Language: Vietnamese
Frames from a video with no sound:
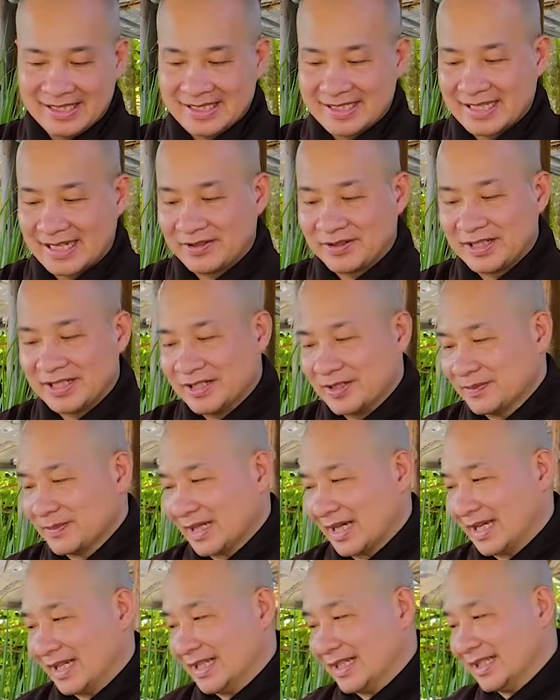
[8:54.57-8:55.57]
Sau khi chúng
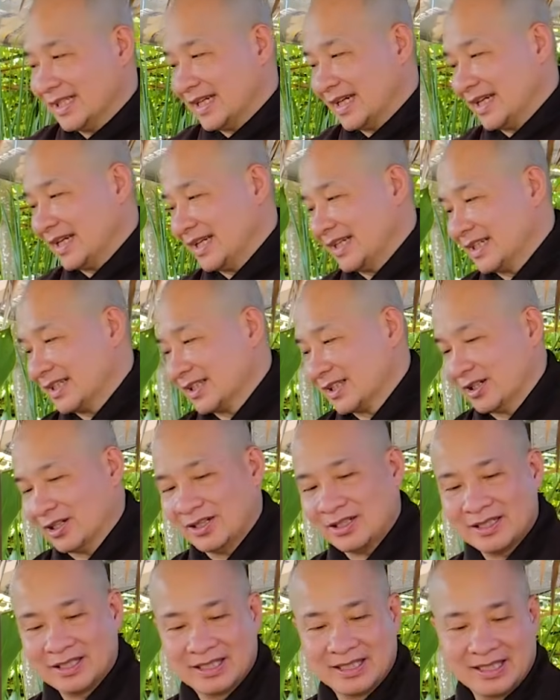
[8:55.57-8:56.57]
ta
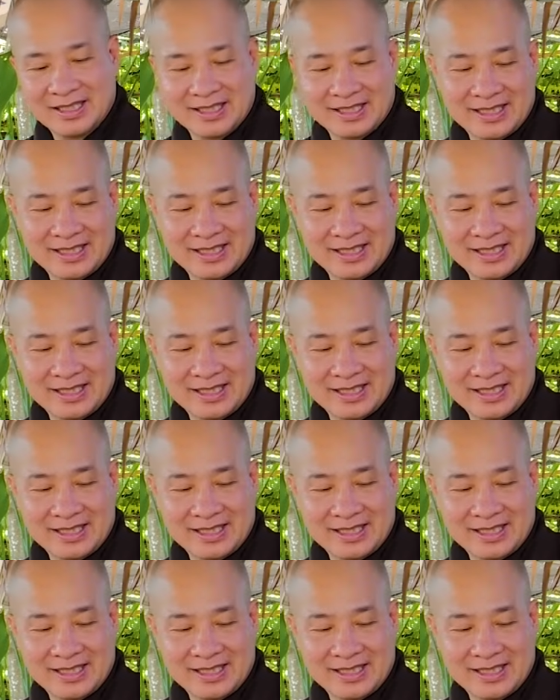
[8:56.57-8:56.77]
gọt một